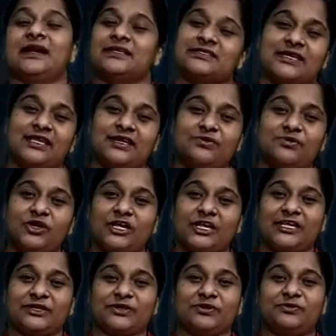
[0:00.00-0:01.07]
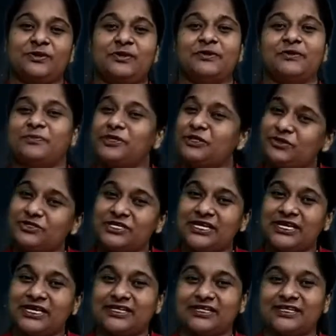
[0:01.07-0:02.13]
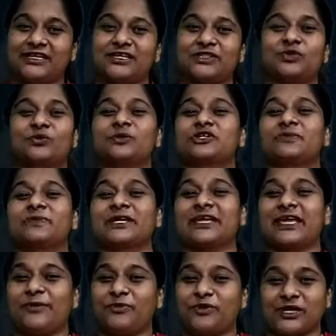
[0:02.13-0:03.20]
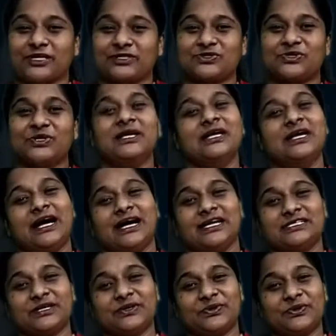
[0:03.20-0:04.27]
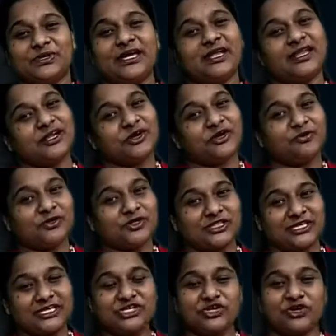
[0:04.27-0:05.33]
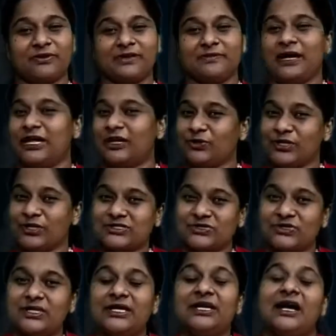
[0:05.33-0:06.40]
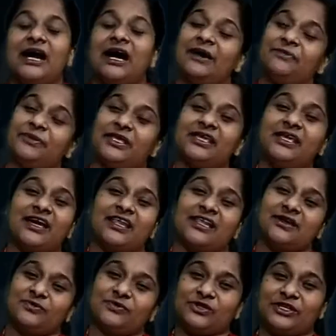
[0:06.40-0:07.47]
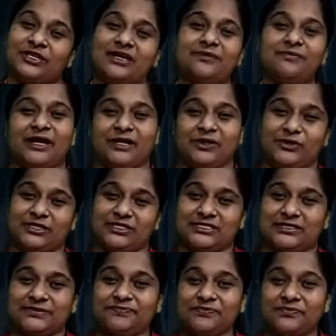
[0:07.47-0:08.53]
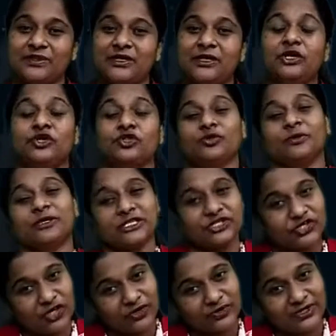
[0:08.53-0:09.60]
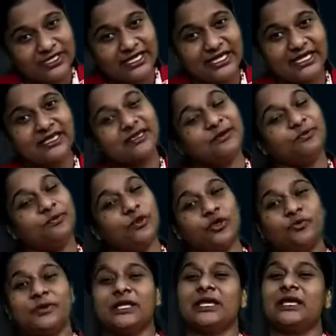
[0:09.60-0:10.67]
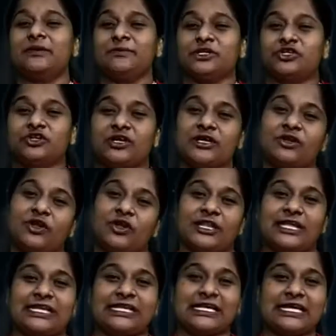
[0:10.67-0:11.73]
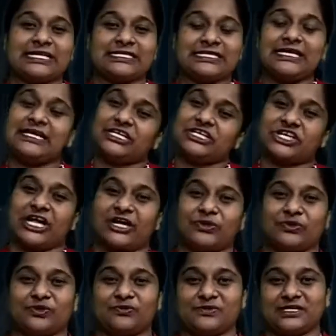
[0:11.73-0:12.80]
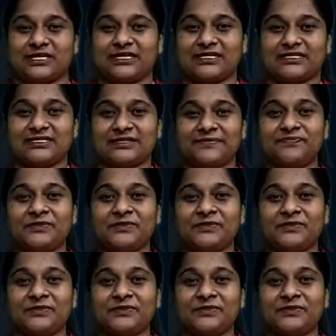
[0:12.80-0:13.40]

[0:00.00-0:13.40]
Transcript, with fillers: আসসালামু আলাইকুম আমার প্রিয় শিক্ষার্থীরা তোমরা সবাই কেমন আছো আশা করি আল্লাহ রহমতে সবাই ভালো আছো আমি আলহামদুলিল্লাহ ভালো আছি তোমাদের সকলকে মনোবিজ্ঞান বিষয়ের অনলাইন ক্লাসে স্বাগত জানাচ্ছি